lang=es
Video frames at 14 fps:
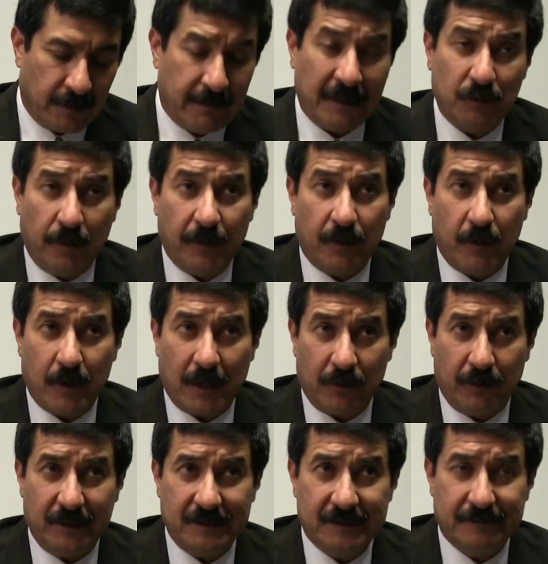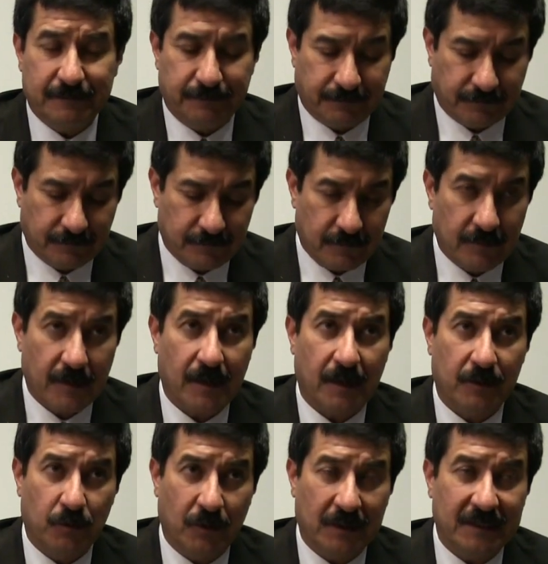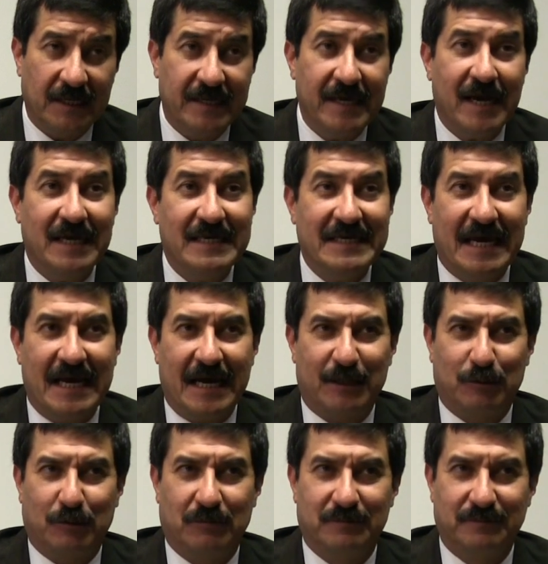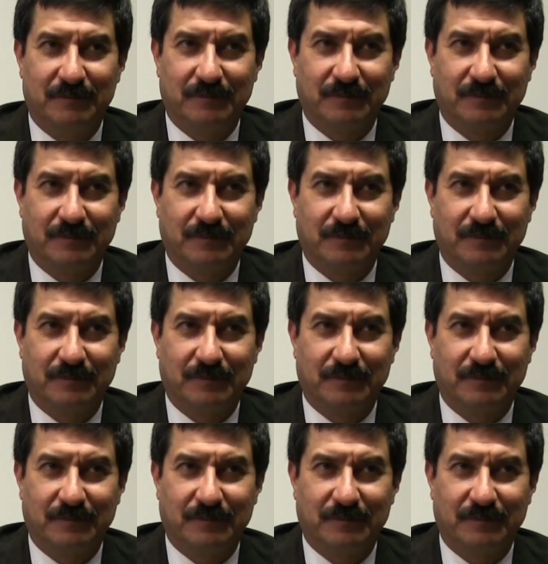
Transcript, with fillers: Mandó provocadores durante el día y al acto.